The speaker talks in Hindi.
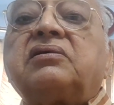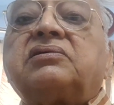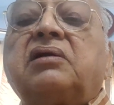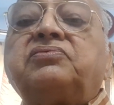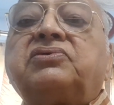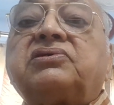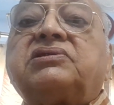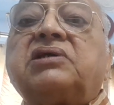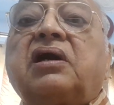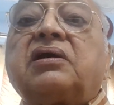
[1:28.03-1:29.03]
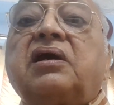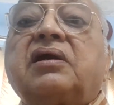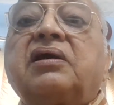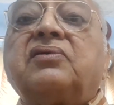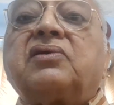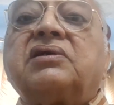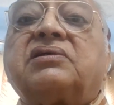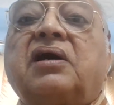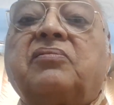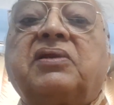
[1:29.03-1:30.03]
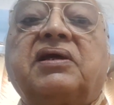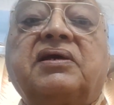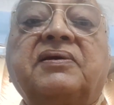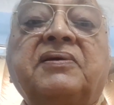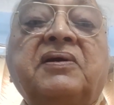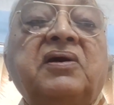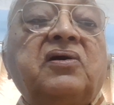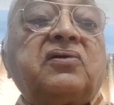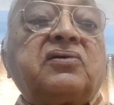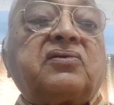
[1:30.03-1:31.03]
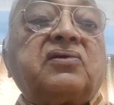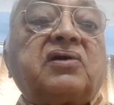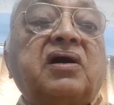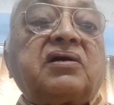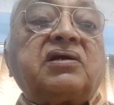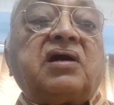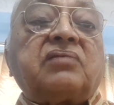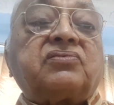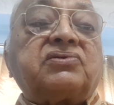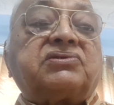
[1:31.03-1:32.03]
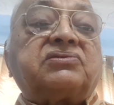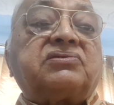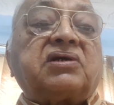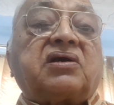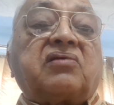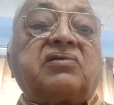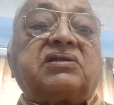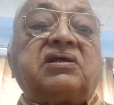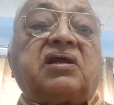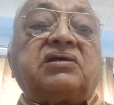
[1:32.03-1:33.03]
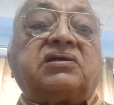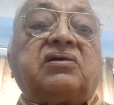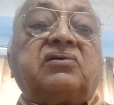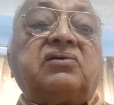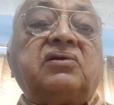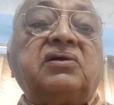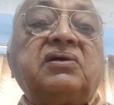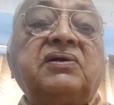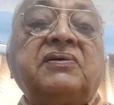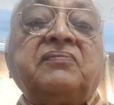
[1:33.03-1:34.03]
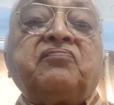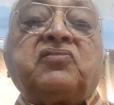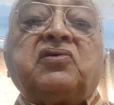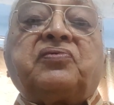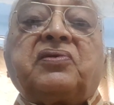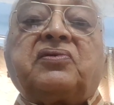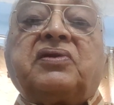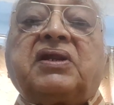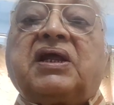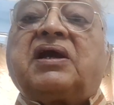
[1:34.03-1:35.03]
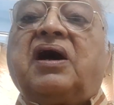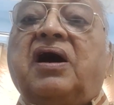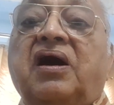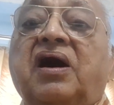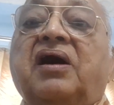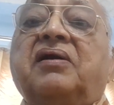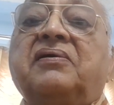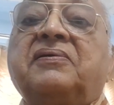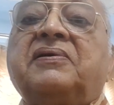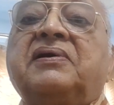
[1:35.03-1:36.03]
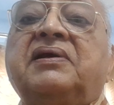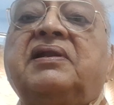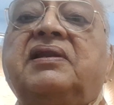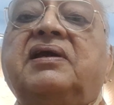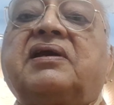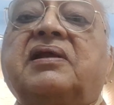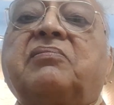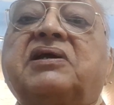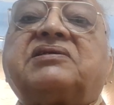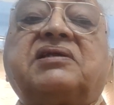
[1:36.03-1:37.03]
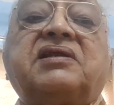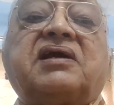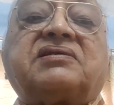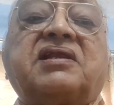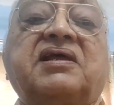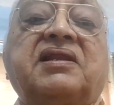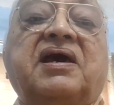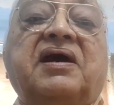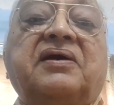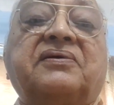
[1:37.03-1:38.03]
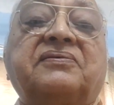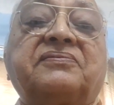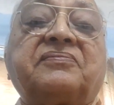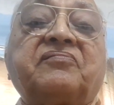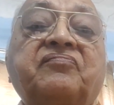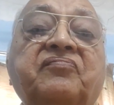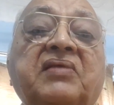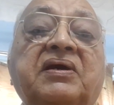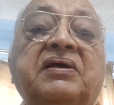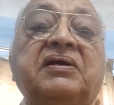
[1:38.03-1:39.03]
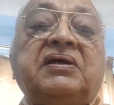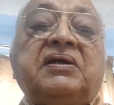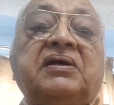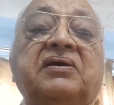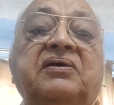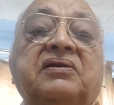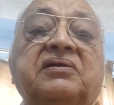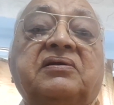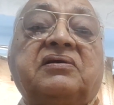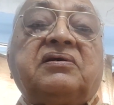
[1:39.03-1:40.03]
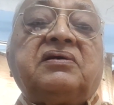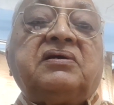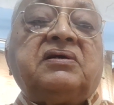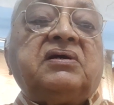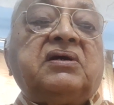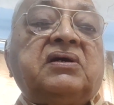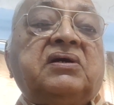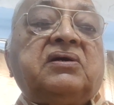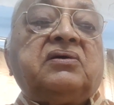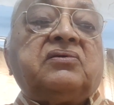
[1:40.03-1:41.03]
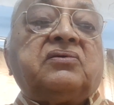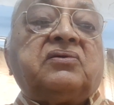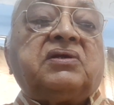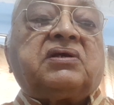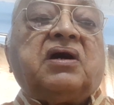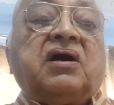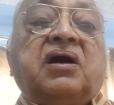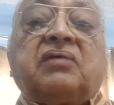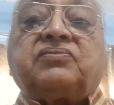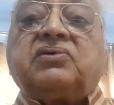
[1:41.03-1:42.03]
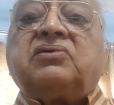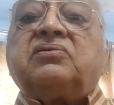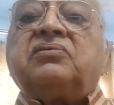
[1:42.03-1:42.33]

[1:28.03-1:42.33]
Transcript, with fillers: सब ज्योतिषी आगे आगे उनके सामने उनको कहा कि आप तो चक्रवर्ती राजा हो तो फिर उन्होंने कहा हाँ लेकिन मैं संन्यास लेने आया हूँ और उन्होंने कहा आप तो